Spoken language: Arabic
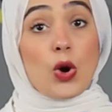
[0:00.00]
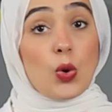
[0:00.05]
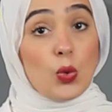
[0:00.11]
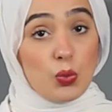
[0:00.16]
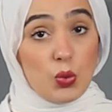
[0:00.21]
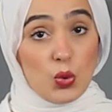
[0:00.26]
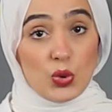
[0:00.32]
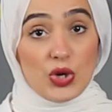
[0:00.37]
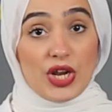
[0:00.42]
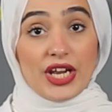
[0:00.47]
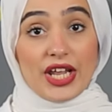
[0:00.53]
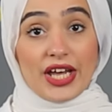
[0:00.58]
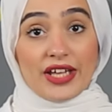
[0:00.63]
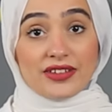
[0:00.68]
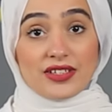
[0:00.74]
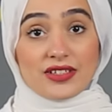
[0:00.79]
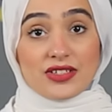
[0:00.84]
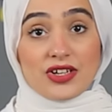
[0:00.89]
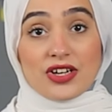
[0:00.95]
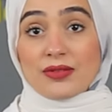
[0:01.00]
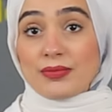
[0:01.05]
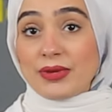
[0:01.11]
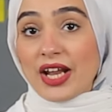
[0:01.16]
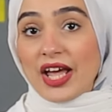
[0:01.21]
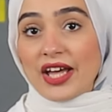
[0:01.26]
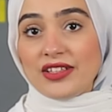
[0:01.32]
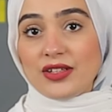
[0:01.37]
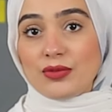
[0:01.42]
قبول الاعتذار من
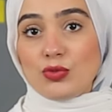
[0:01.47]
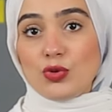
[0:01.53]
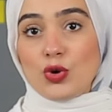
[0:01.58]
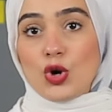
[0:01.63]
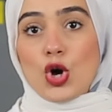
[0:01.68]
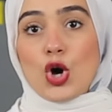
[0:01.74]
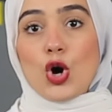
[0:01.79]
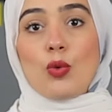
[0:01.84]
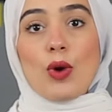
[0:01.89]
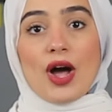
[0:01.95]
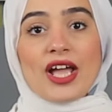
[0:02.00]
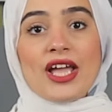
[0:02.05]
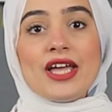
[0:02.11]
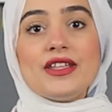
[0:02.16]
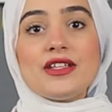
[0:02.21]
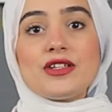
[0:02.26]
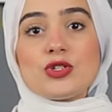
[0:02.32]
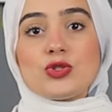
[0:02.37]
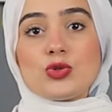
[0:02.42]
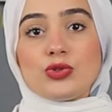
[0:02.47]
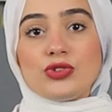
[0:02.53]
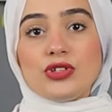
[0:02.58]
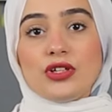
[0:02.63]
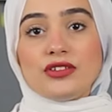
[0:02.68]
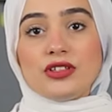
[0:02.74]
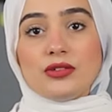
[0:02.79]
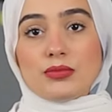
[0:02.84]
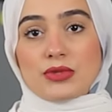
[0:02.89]
عدمه وأكد إن
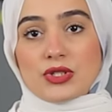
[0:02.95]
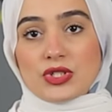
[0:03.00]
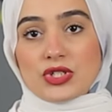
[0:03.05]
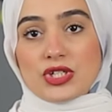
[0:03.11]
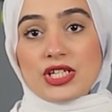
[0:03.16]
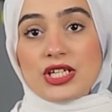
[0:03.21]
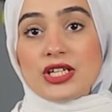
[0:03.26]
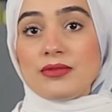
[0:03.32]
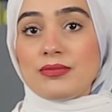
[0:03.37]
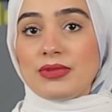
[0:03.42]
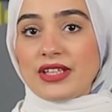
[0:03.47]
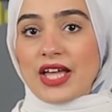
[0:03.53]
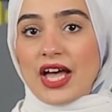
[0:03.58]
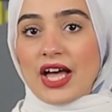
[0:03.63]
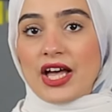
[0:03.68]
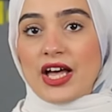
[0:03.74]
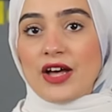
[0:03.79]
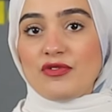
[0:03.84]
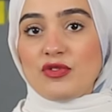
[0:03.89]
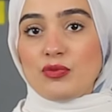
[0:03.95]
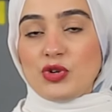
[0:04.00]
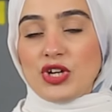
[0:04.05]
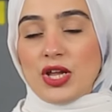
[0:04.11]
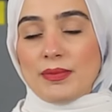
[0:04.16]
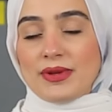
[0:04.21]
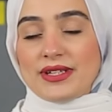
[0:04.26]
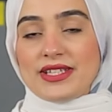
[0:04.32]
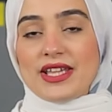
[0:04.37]
السلطات المصرية بتحقق في
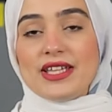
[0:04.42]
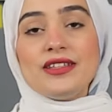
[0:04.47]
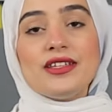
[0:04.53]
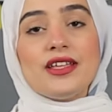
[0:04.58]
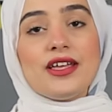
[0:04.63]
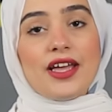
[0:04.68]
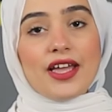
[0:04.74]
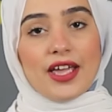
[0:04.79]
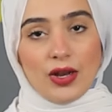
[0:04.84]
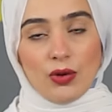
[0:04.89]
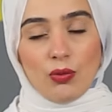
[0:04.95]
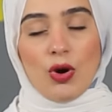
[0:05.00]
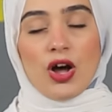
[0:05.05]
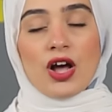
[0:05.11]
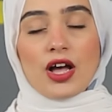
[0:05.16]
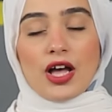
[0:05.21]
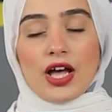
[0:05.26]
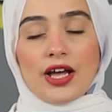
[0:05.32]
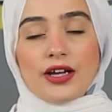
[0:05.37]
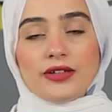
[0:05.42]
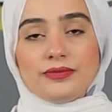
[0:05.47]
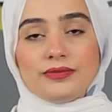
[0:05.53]
ملابسات الواقع